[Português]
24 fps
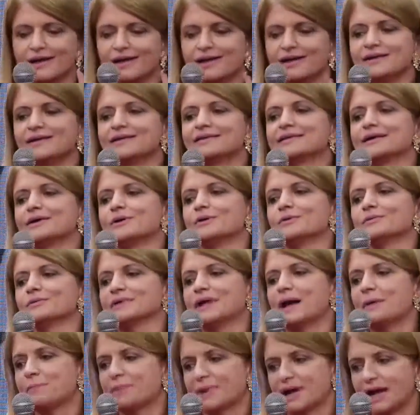Então,
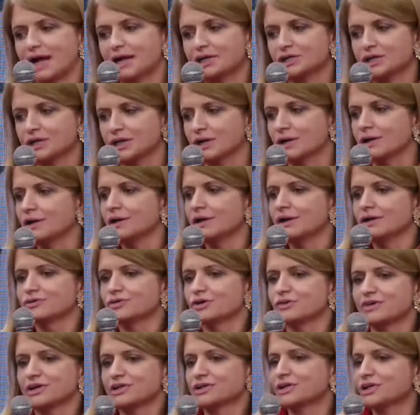na prática,
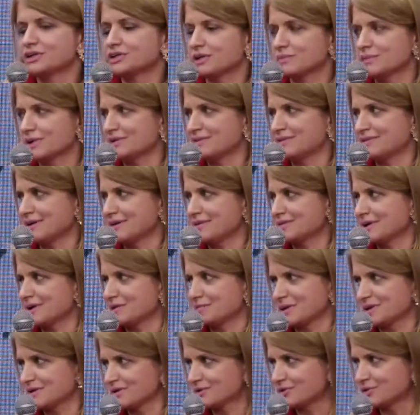só vai te deixar mais estressado,
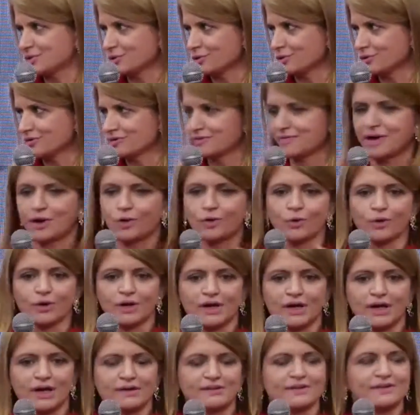mais ansioso. Você vai
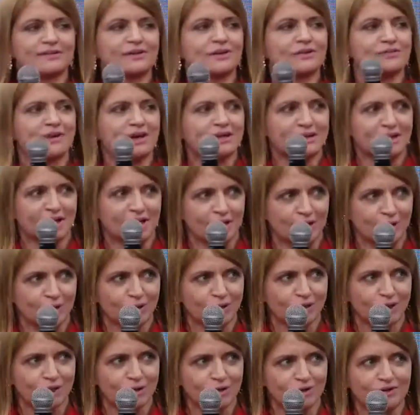colher, às vezes não vai estar lá o
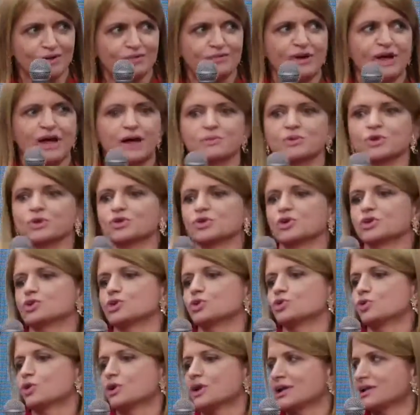título, você vai falar, ah, meu Deus, não
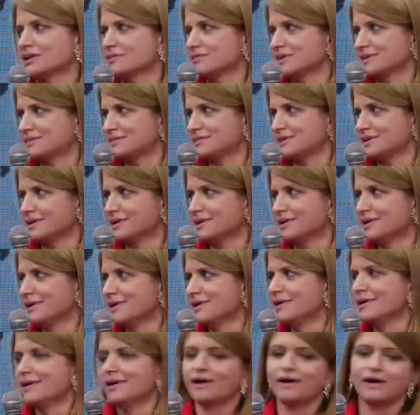adiantou nada a vacina.
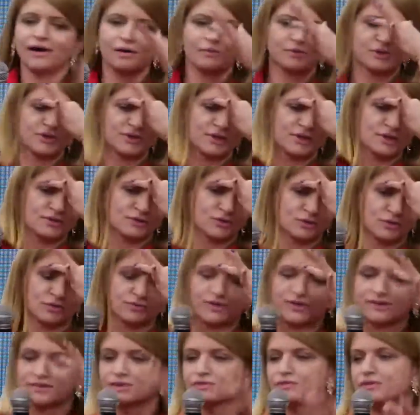Ah, meu Deus, o que eu vou
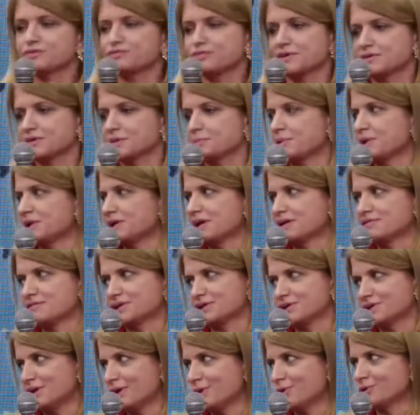fazer? Não vai fazer, porque ninguém vai
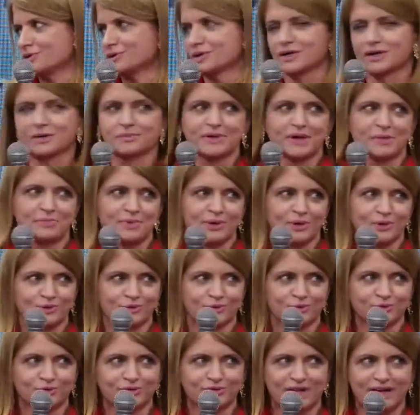te dar outra, né? Porque pelo
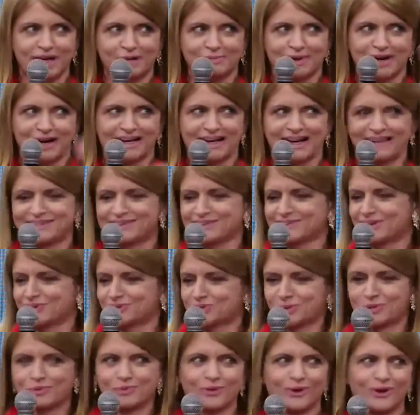susto ela marcada, você já
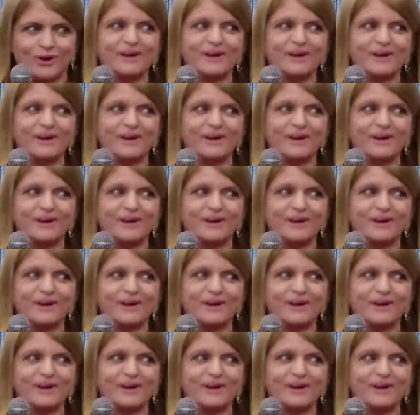tomou,